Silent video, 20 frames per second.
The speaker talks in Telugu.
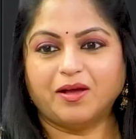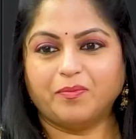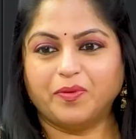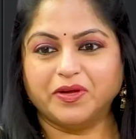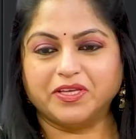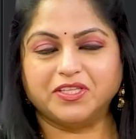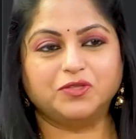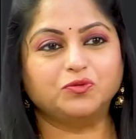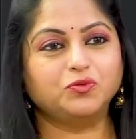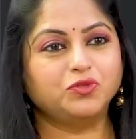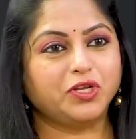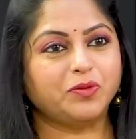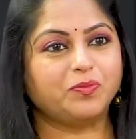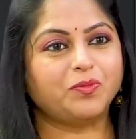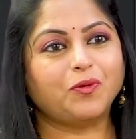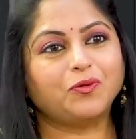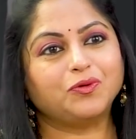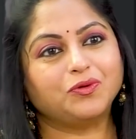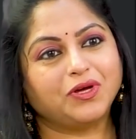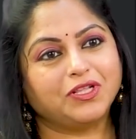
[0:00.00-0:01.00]
అబ్బా ఇది ఉంటే
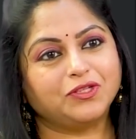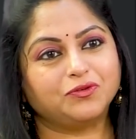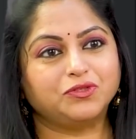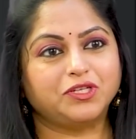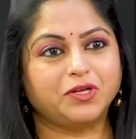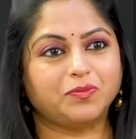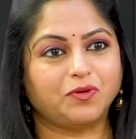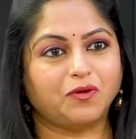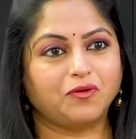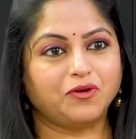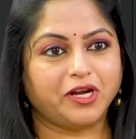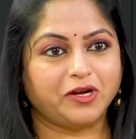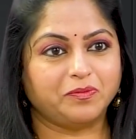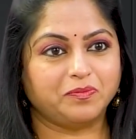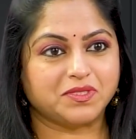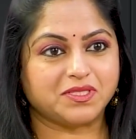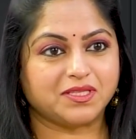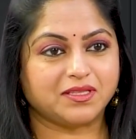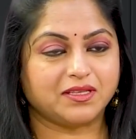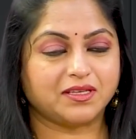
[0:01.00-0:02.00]
బాగుండు అది ఉంటే బాగుండు
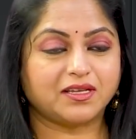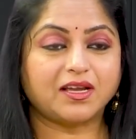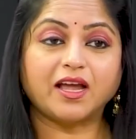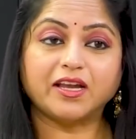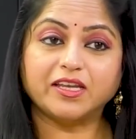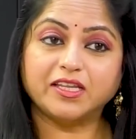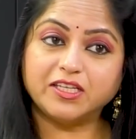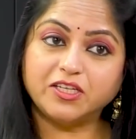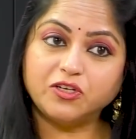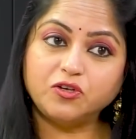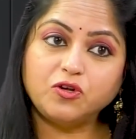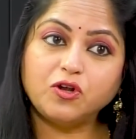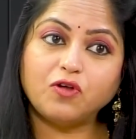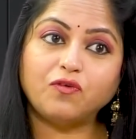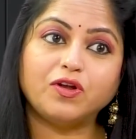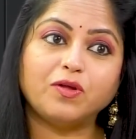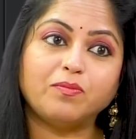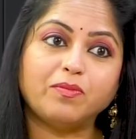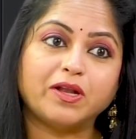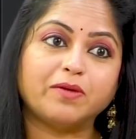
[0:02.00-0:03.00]
అనిపిస్తుంది కానీ ఇంట్లో
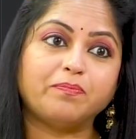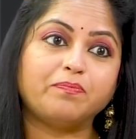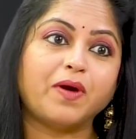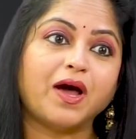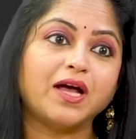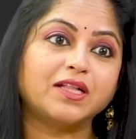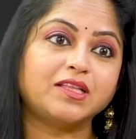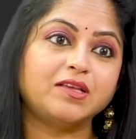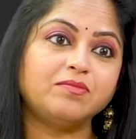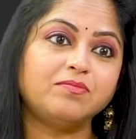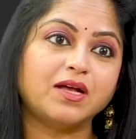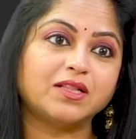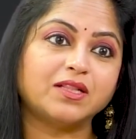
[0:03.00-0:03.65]
ఉన్న మన పాతవి